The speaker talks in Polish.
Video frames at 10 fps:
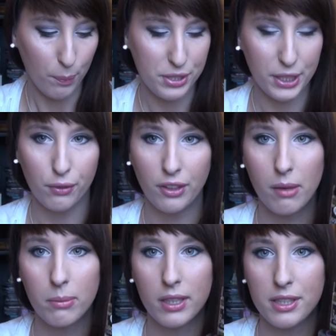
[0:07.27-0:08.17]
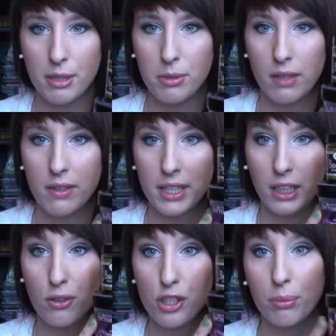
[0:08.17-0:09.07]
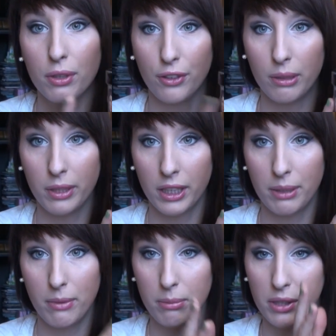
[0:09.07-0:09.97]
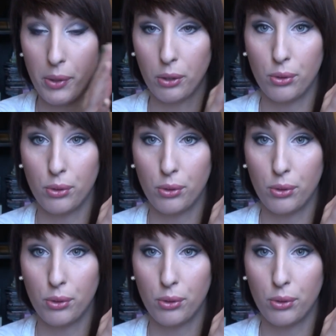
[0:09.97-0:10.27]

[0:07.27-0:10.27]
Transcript: postanowiłam e, zrobić dla Was taki osobny filmik na temat mydła,